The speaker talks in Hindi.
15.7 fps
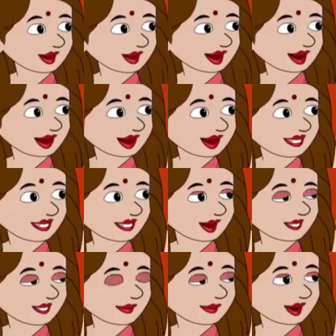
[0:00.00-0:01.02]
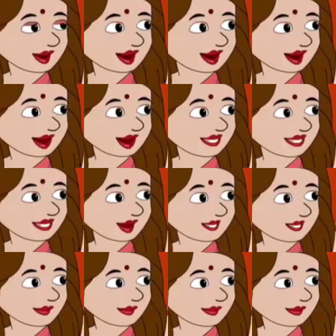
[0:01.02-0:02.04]
हाँ तो मैं भी तो सब्जी काट
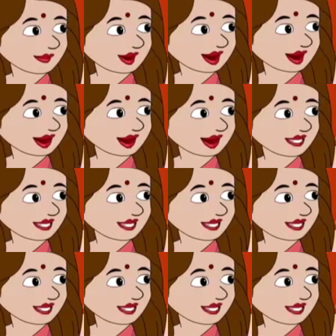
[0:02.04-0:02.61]
रही हूँ ना दीदी